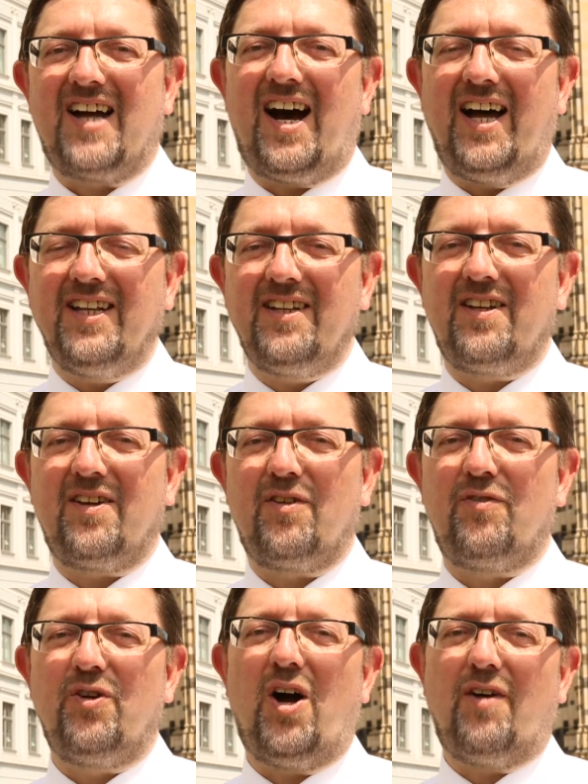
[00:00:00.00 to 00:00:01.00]
Garant
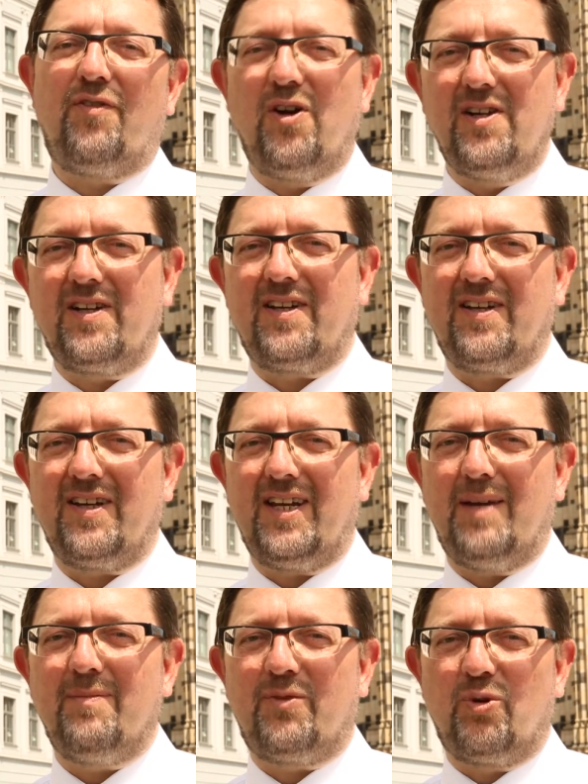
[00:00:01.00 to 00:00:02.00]
für Erfolg
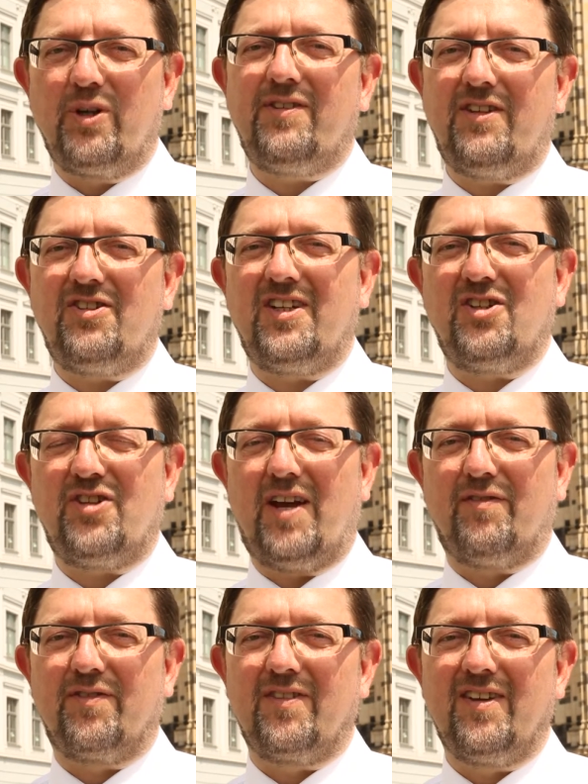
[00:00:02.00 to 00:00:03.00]
im touristischen
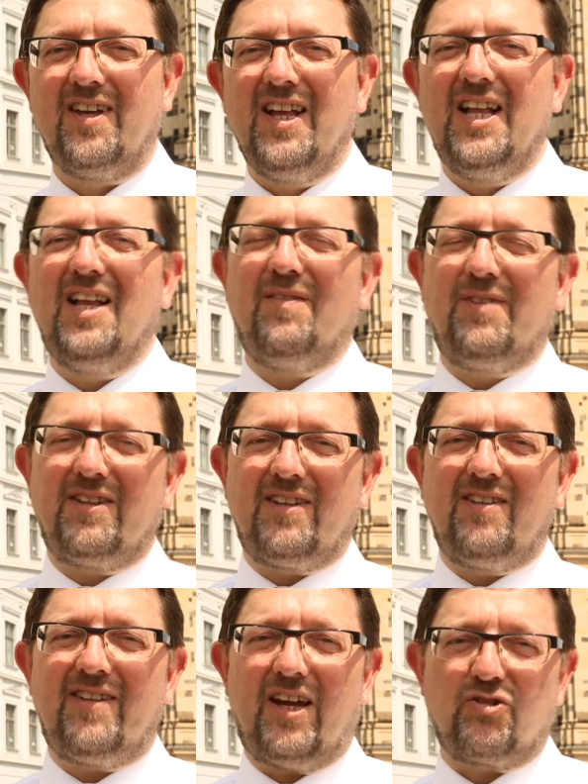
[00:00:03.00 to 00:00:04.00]
Geschäft. Wir
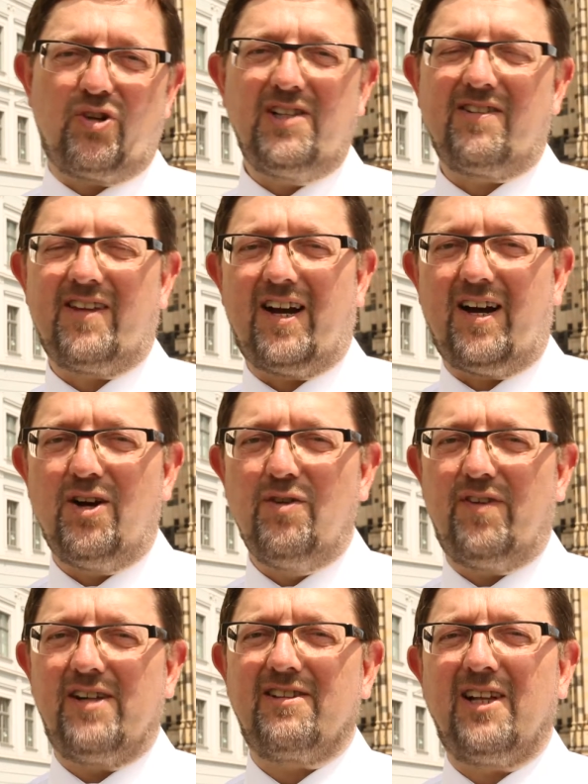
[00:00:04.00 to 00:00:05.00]
sind sehr stolz
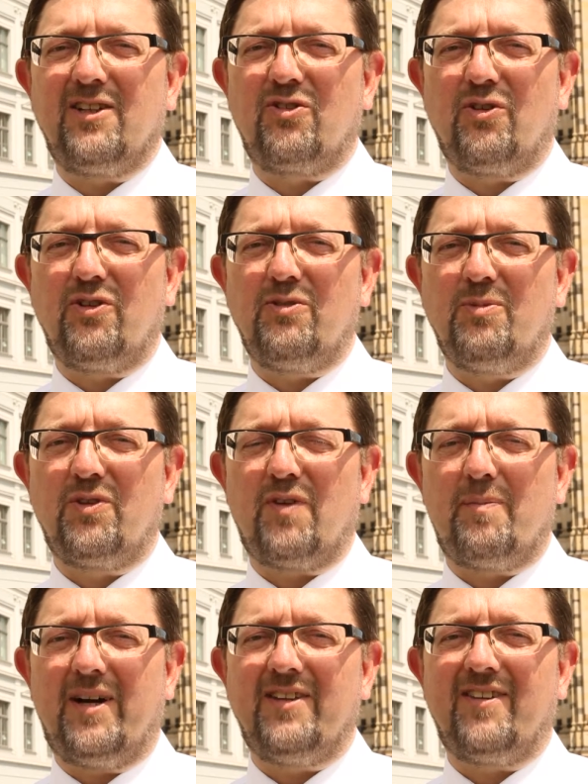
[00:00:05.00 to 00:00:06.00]
darauf als
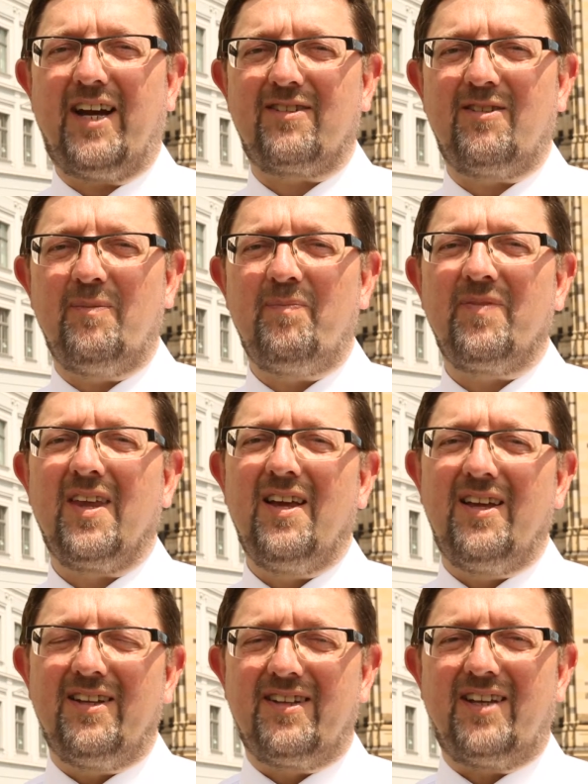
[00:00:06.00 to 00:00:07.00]
Landestourismusverband Sachsen,
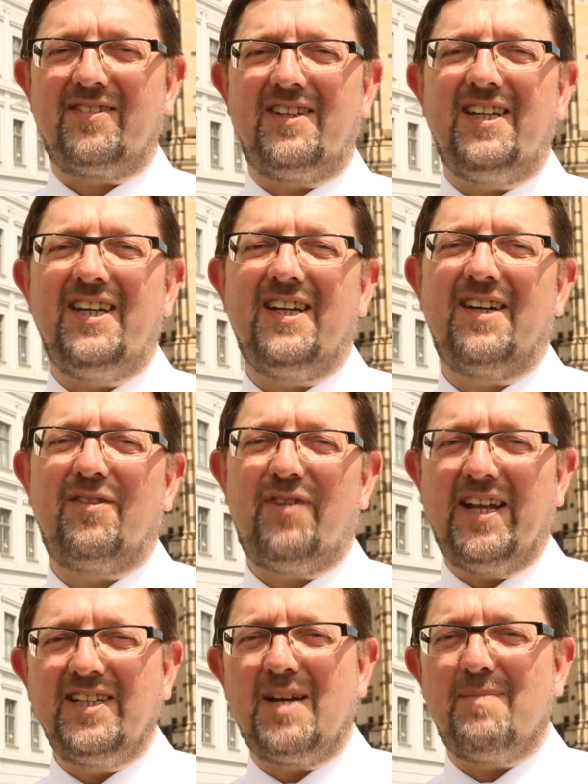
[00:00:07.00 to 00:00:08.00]
dass die
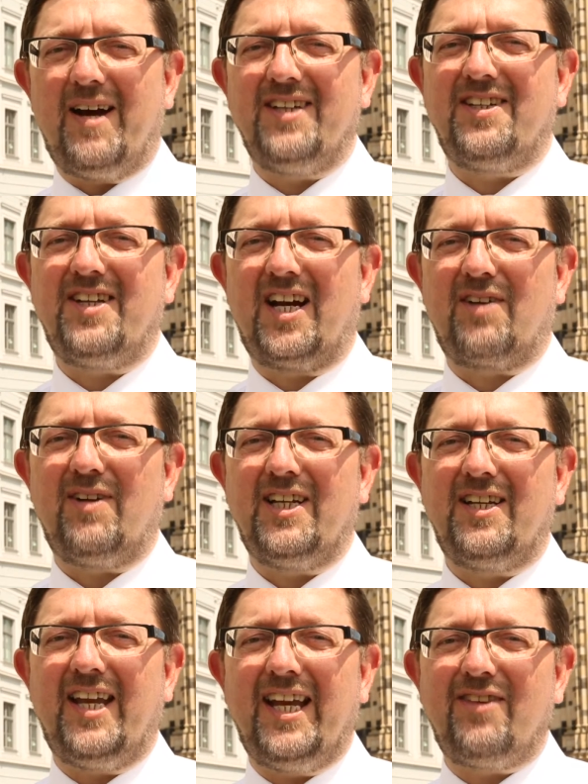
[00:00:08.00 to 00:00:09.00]
Fangemeinde der
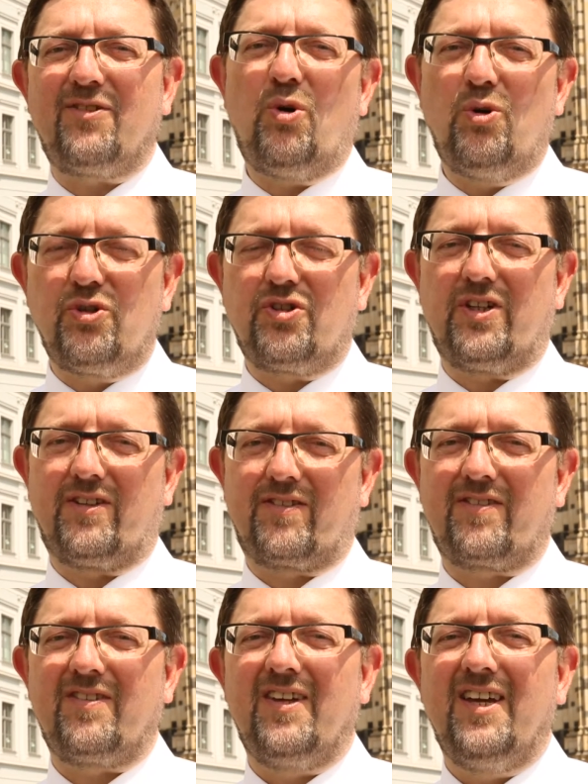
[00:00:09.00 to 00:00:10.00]

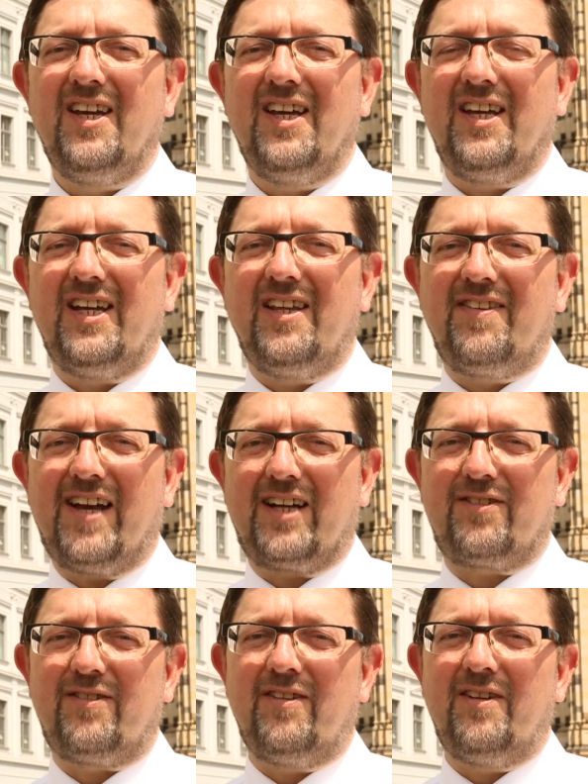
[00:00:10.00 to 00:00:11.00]
Qualitätscoaches in
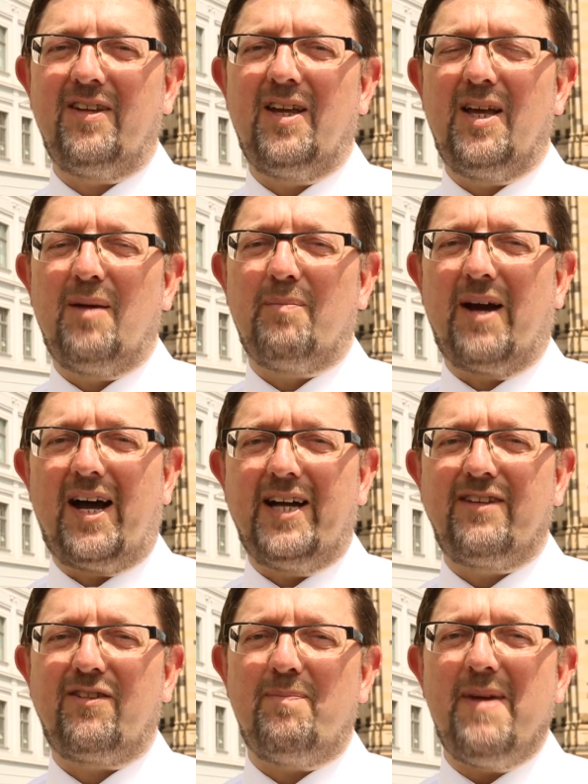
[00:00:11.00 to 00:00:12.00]
Sachsen
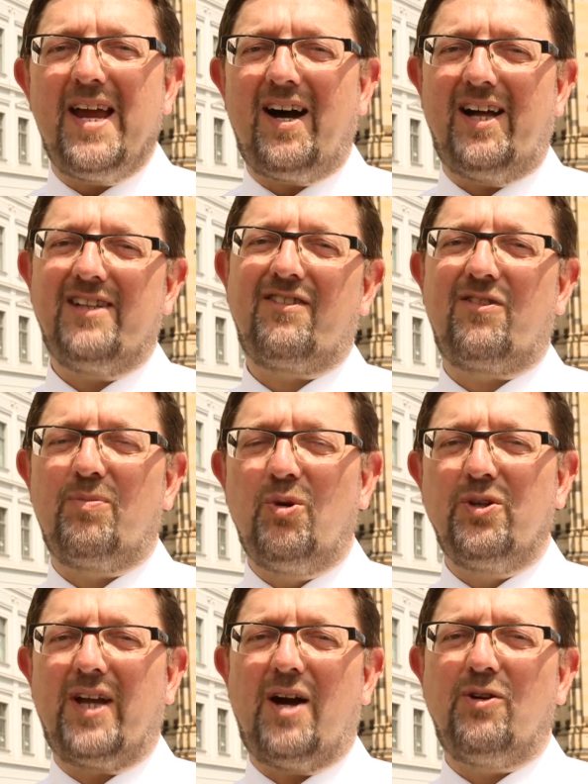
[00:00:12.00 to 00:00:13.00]
bereits mehr als
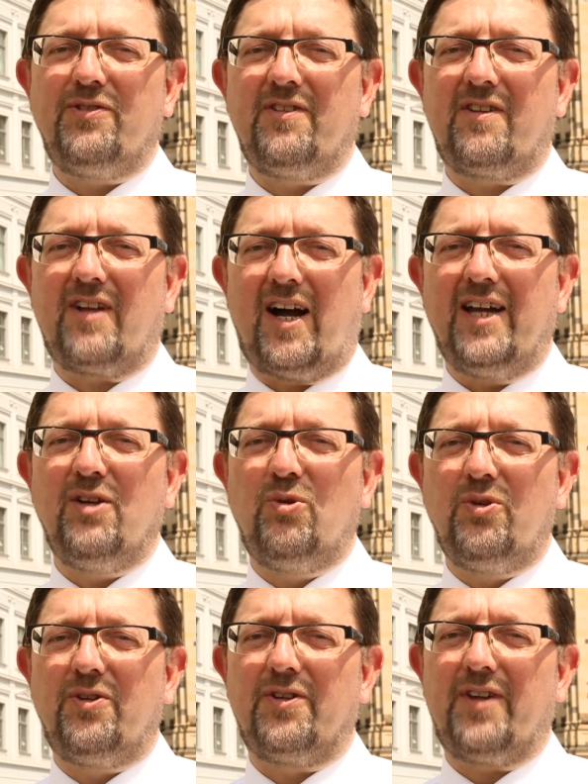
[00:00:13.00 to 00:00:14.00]

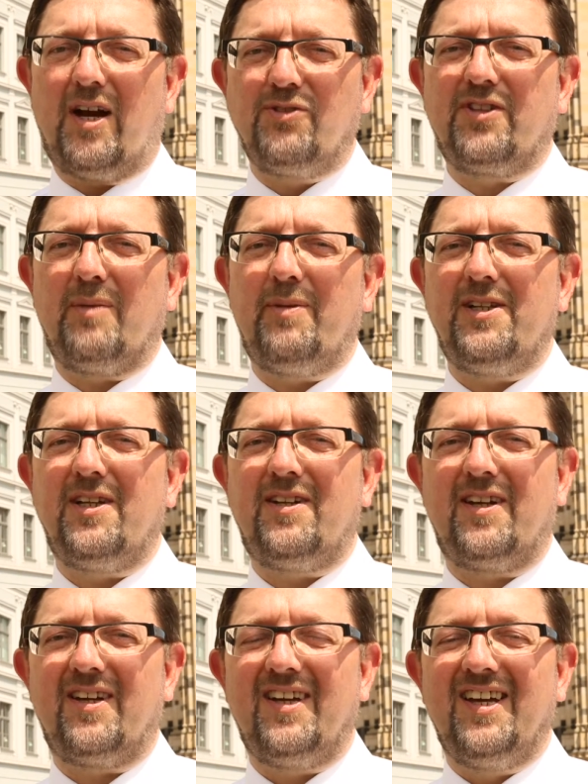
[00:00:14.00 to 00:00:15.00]
2300
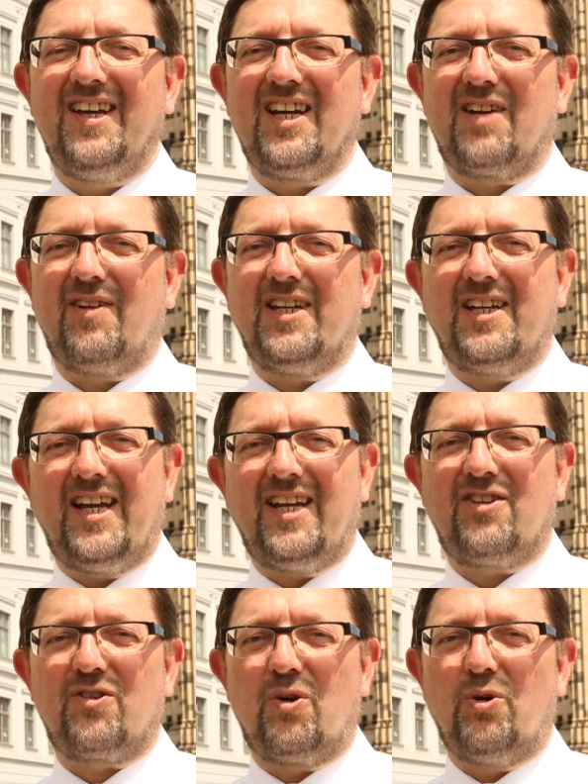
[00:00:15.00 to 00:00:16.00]
ausgebildete
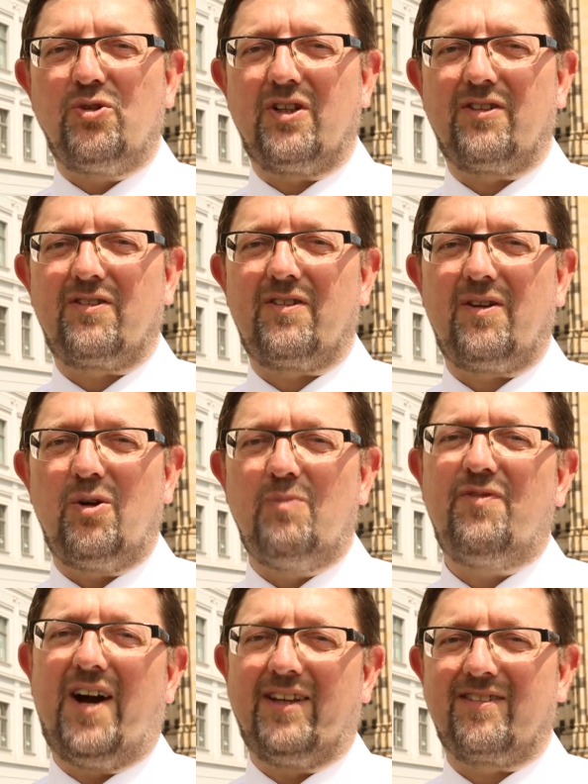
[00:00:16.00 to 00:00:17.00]
Qualitätscoaches
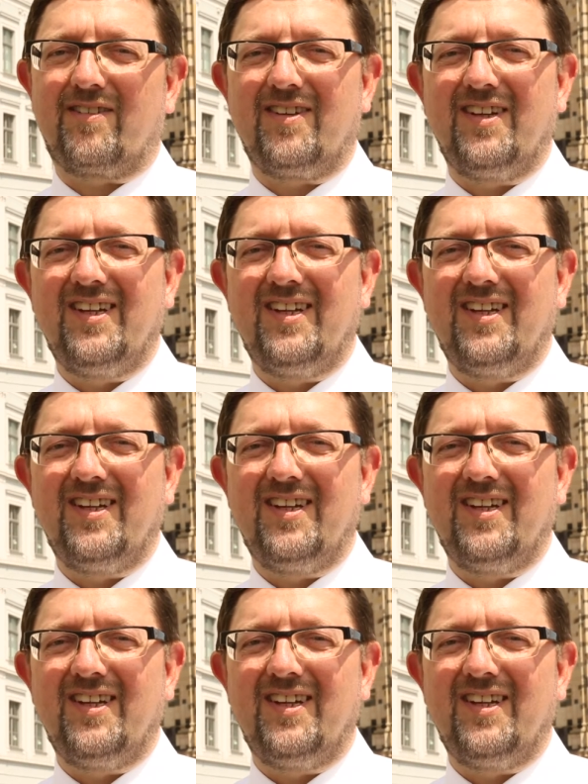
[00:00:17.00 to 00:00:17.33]
umfasst.